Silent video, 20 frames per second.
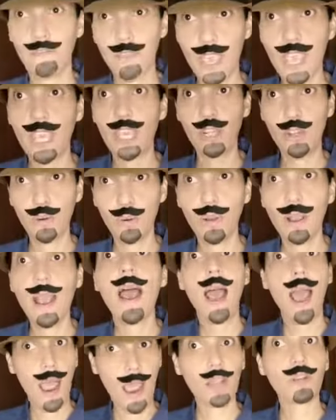
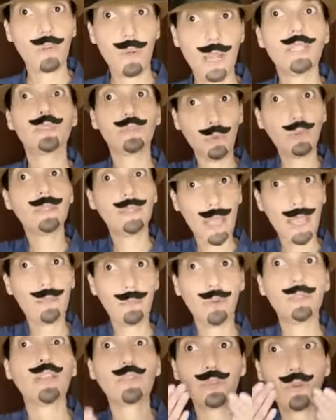Filho, há quanto
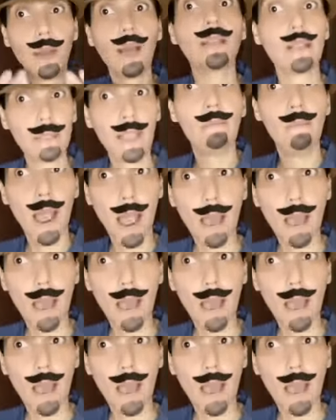tempo tá chupando essa